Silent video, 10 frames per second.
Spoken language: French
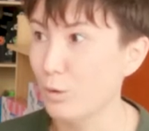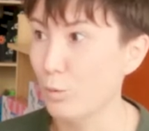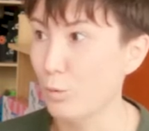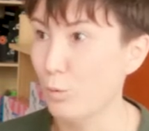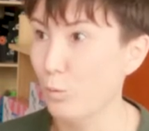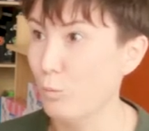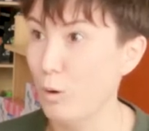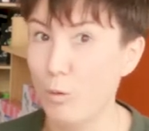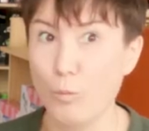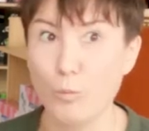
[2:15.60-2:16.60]
ben,
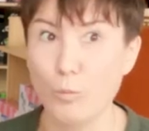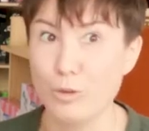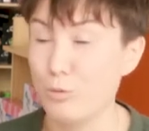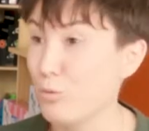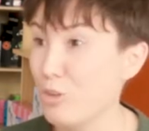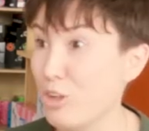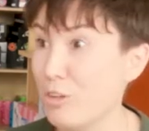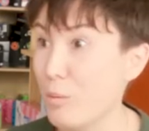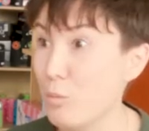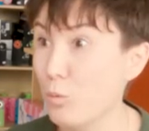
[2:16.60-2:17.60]
On étudie
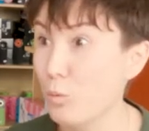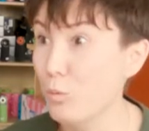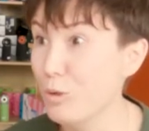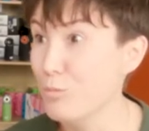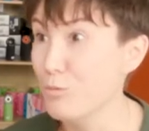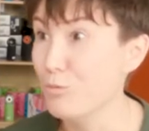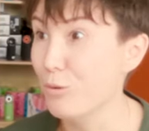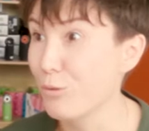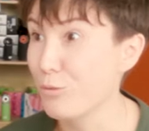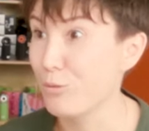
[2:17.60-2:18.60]
les tableaux, les
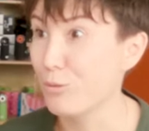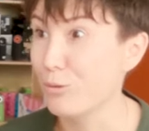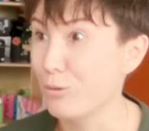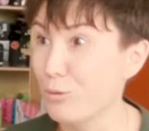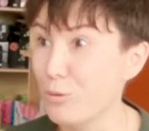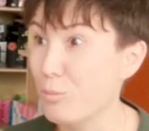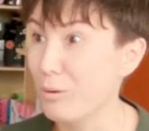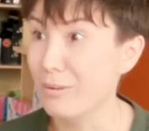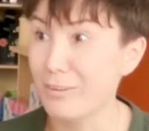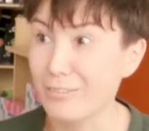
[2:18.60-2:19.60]
mouvances de
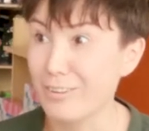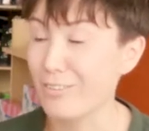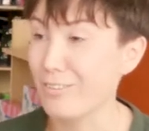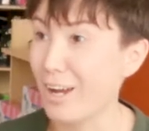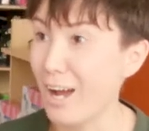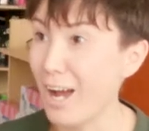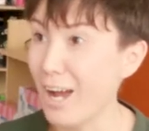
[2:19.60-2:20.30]
peintres, etc.